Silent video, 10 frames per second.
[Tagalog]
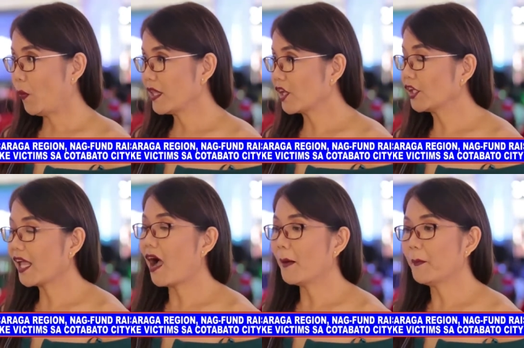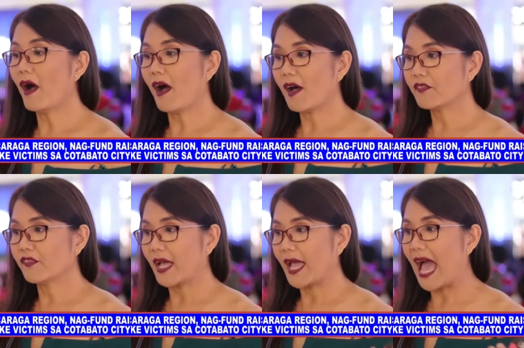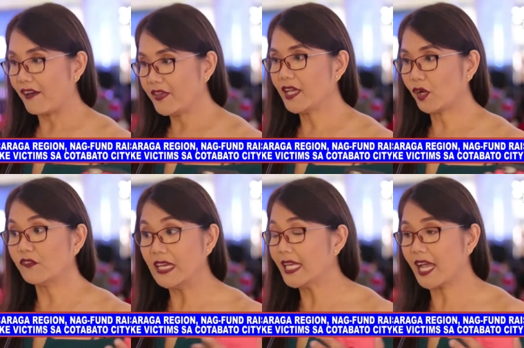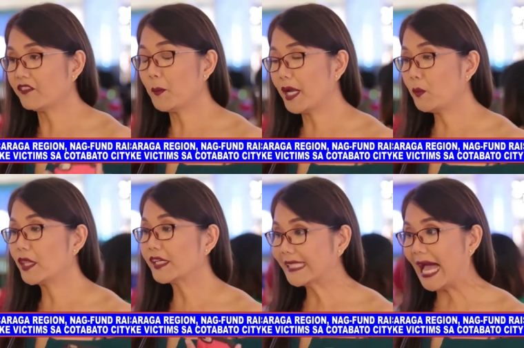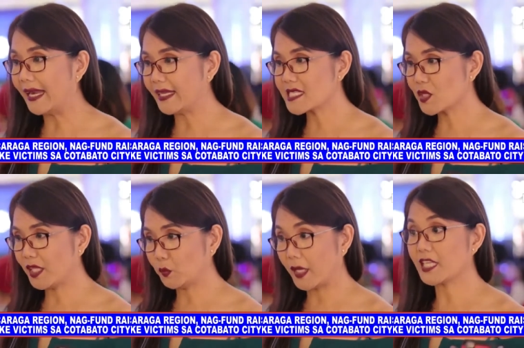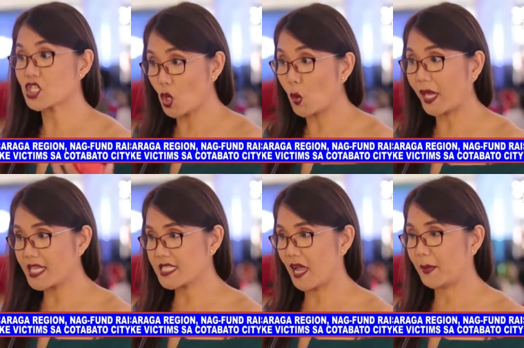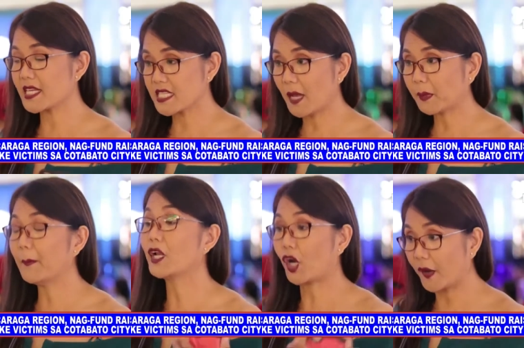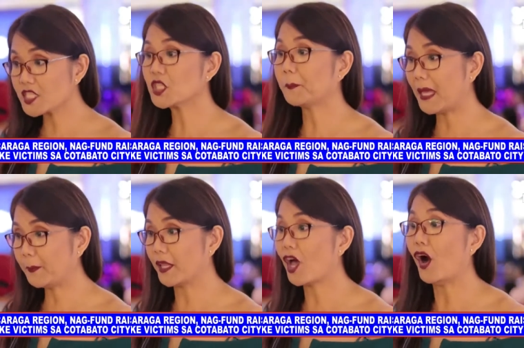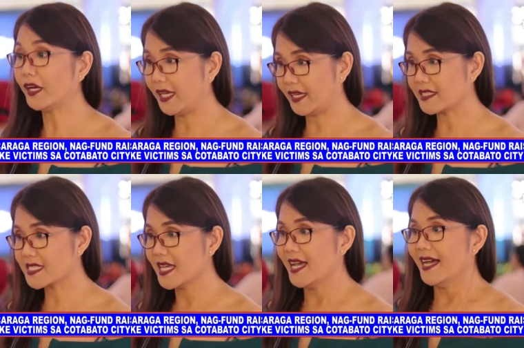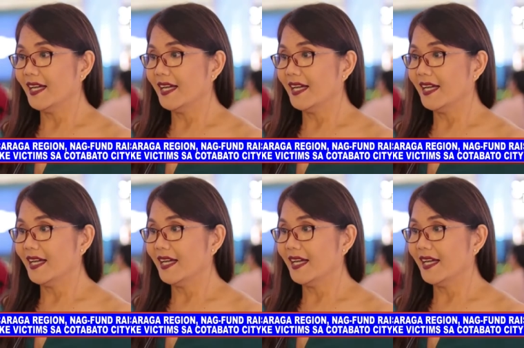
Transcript: Now, we thought of, of having, convening everybody with their talents so that we can showcase them, but at the same time encourage the people, the audience,